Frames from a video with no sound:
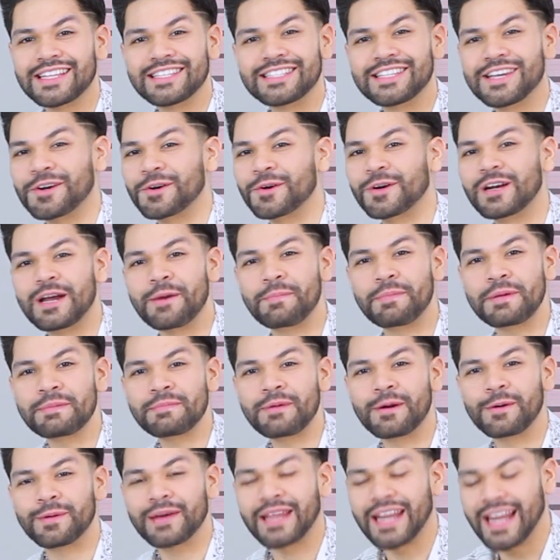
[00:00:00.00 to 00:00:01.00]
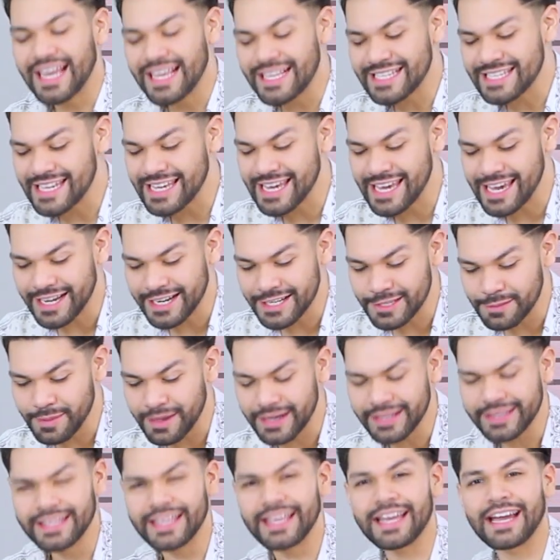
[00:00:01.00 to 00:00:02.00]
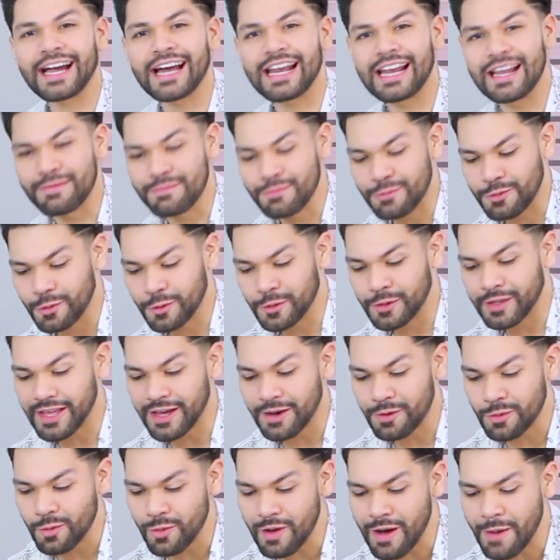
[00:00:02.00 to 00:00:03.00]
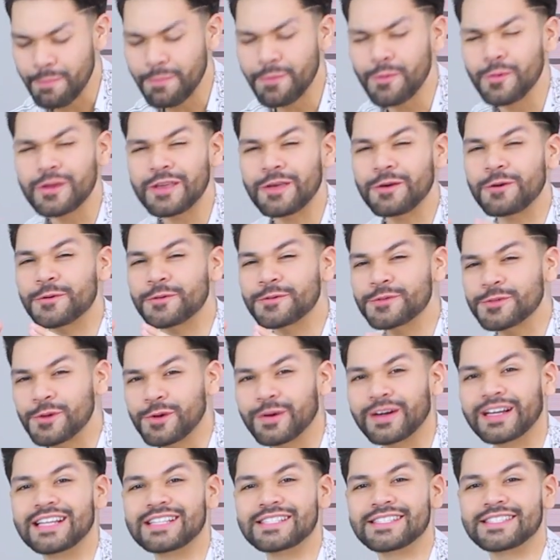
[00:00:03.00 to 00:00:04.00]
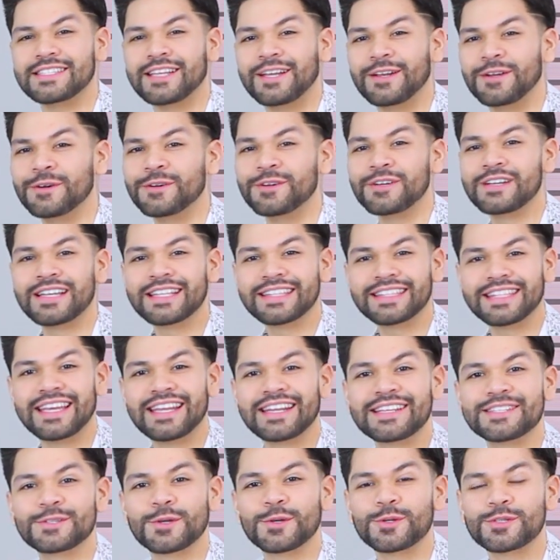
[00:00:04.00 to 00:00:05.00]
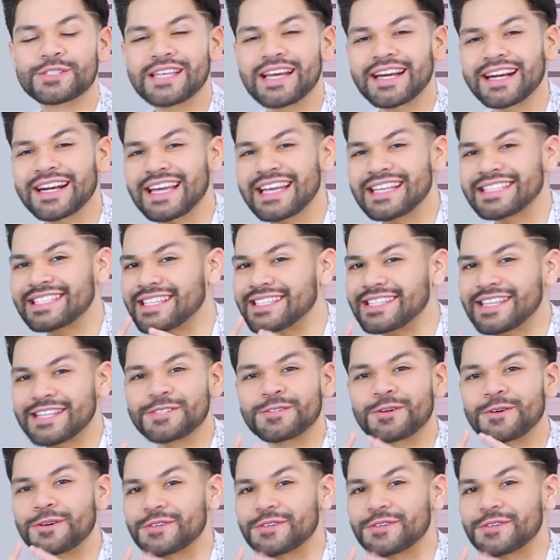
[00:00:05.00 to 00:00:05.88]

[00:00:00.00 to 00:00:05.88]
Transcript: Llegó la primavera y si quieres verte a la moda, guapo y con todo el estilo, tienes que usar estas seis